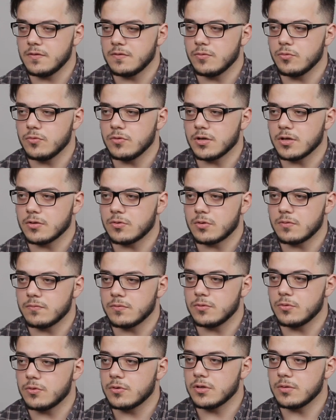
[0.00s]
есть люди, которым
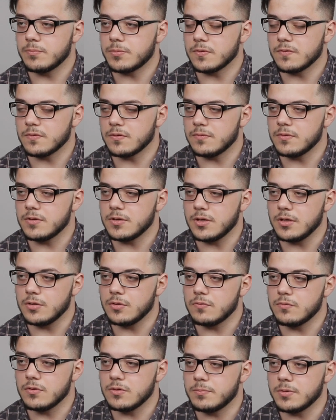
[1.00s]
вы дороги, просто вы не
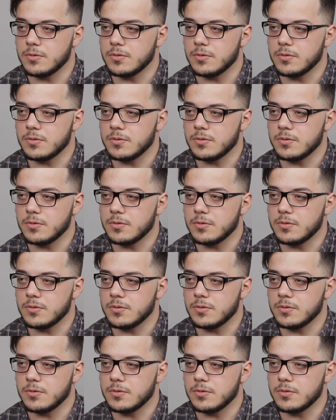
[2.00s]
готовы их